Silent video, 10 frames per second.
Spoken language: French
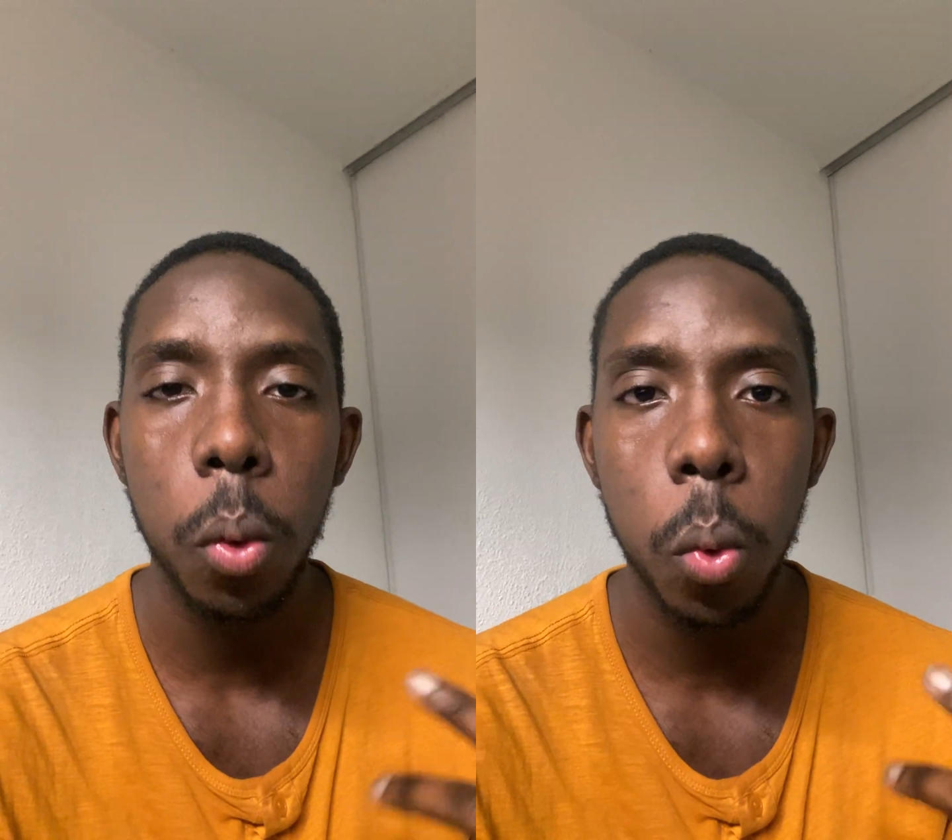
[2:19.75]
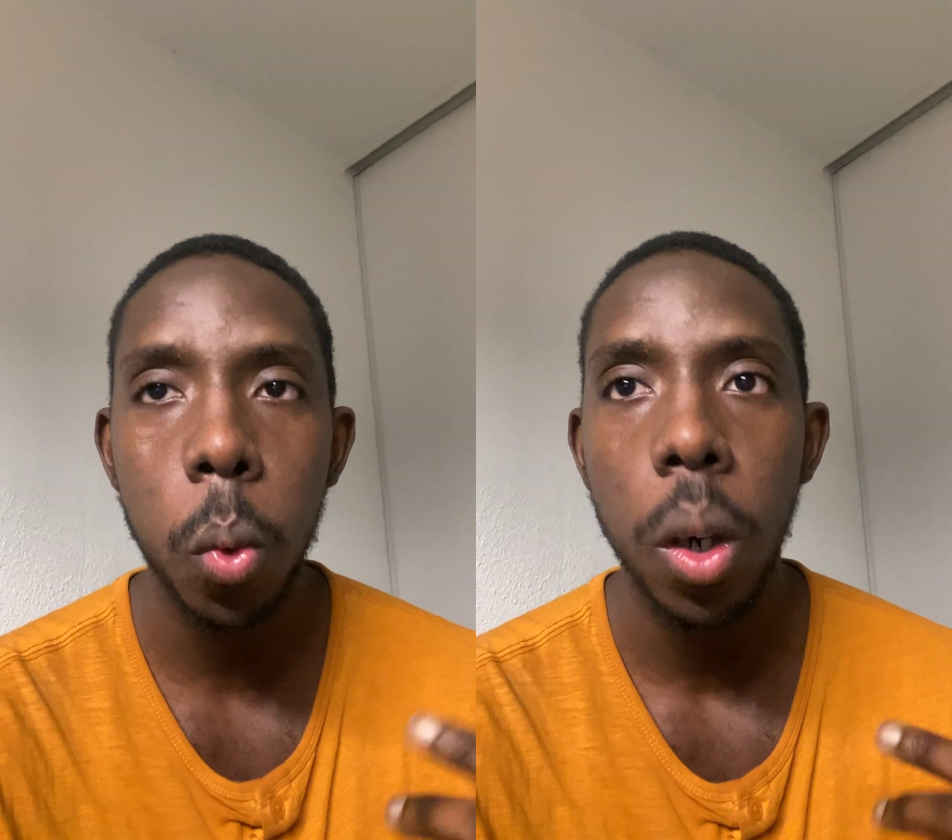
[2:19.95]

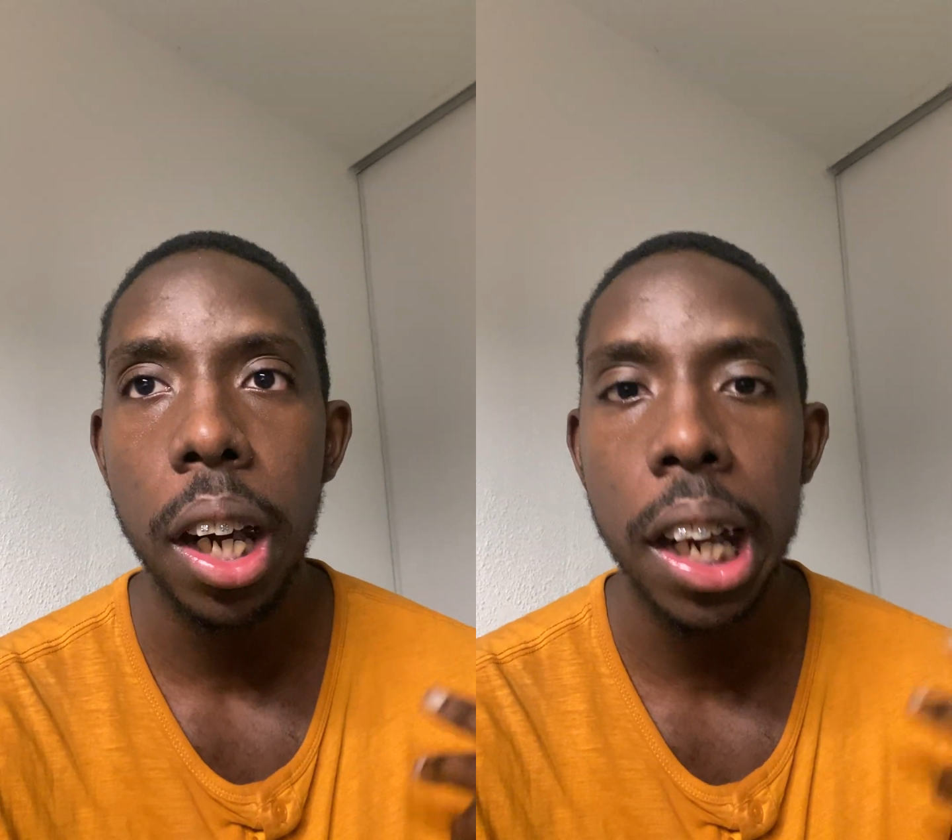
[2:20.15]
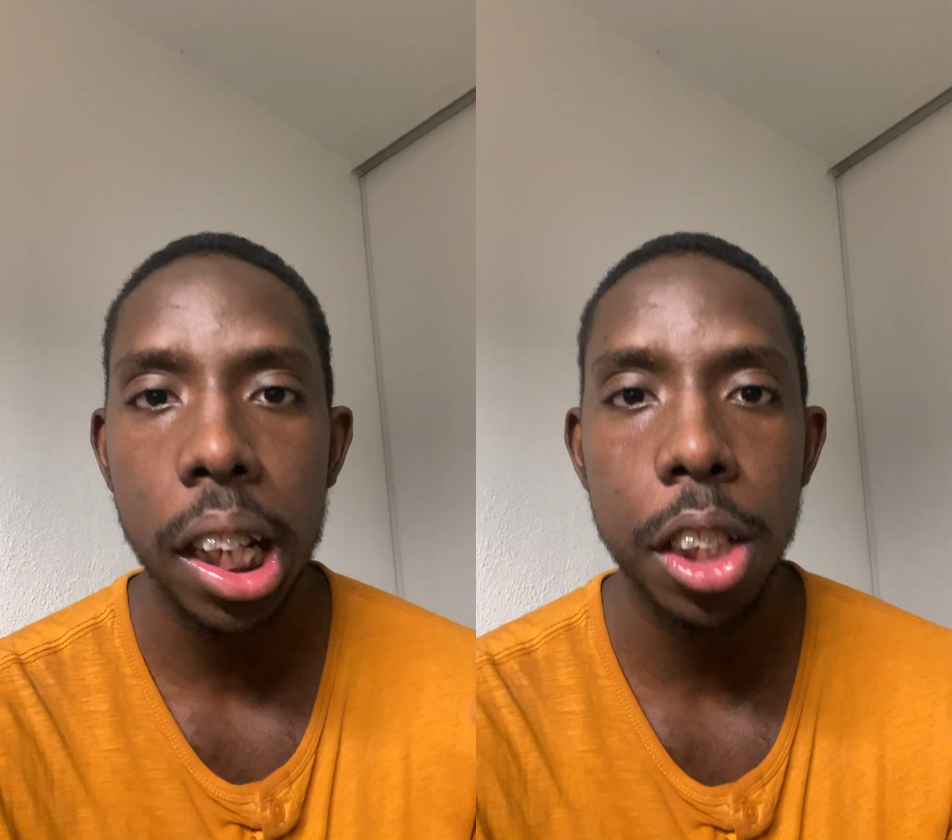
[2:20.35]
où
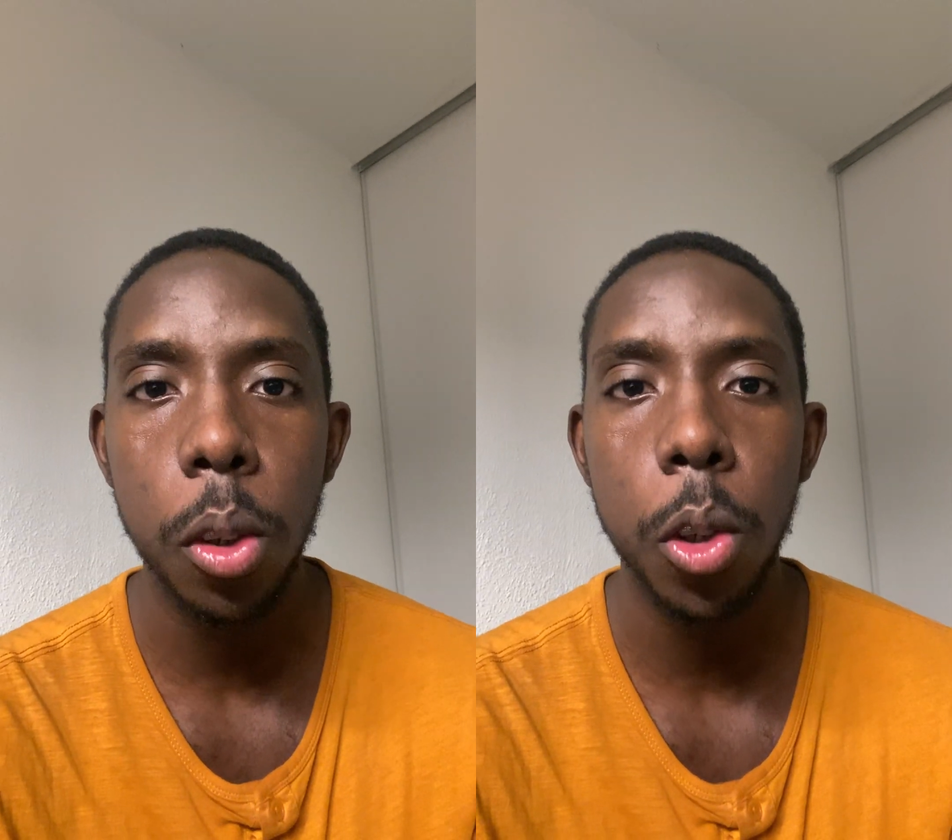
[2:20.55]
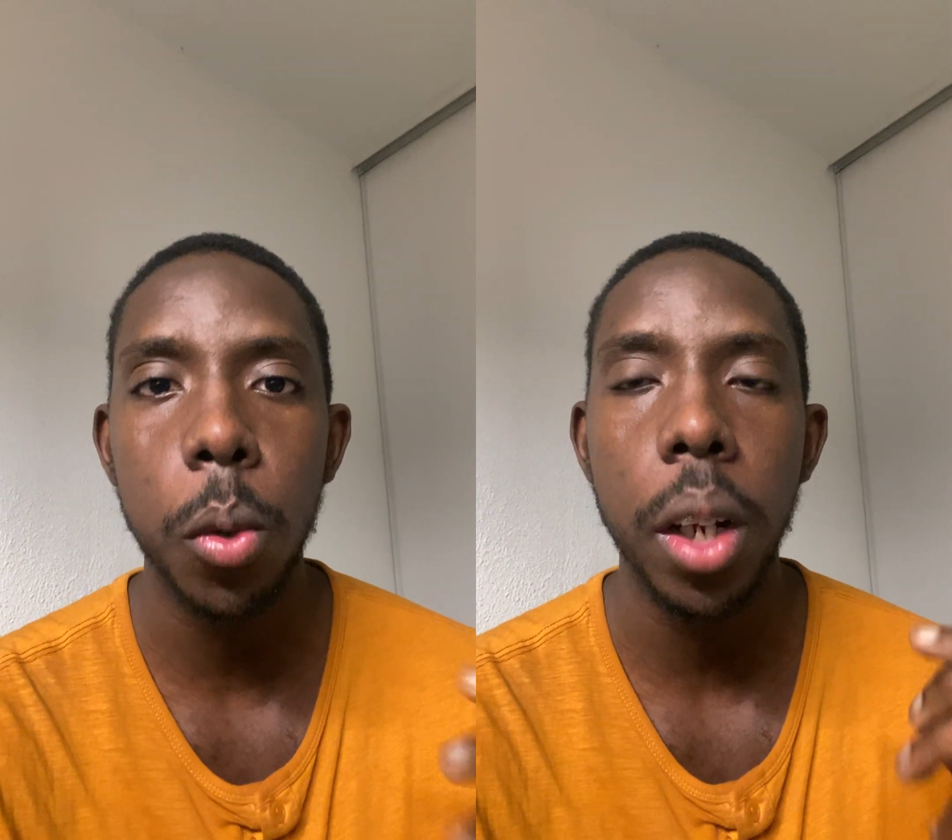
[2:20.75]
l'accès
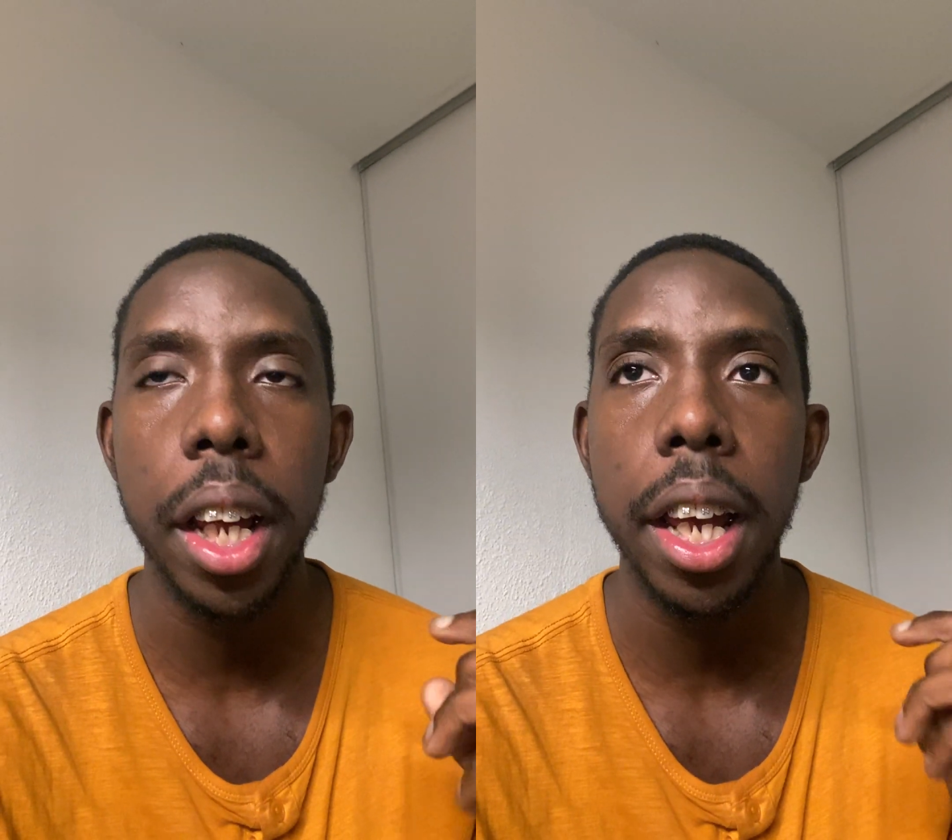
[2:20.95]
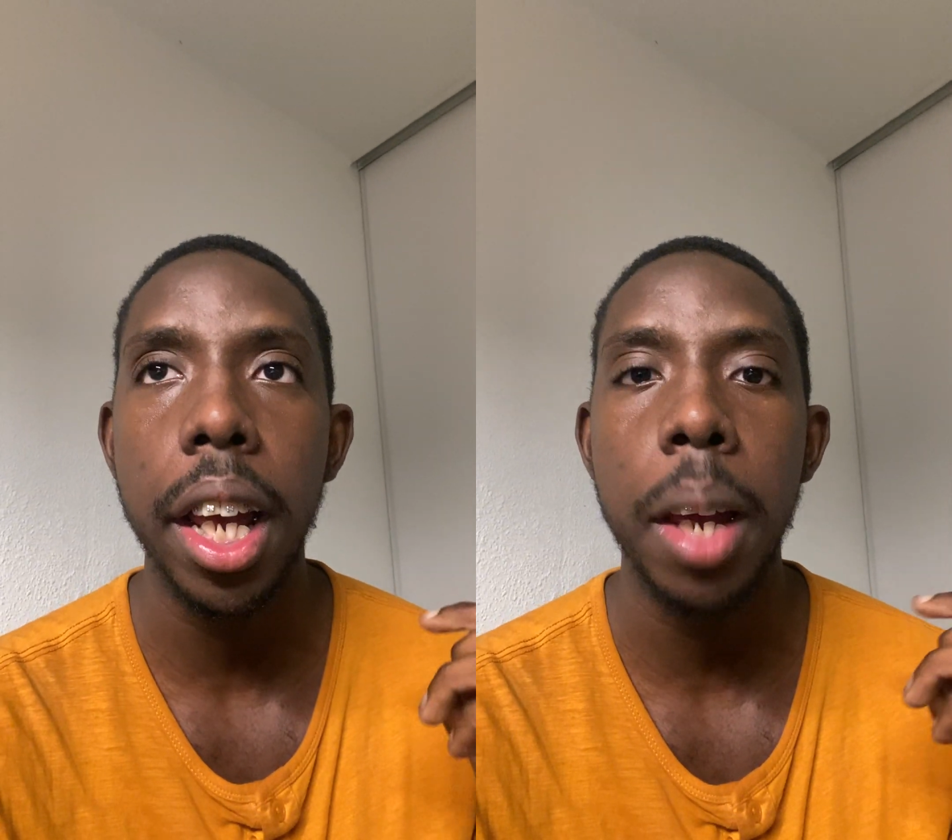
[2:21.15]
aux soins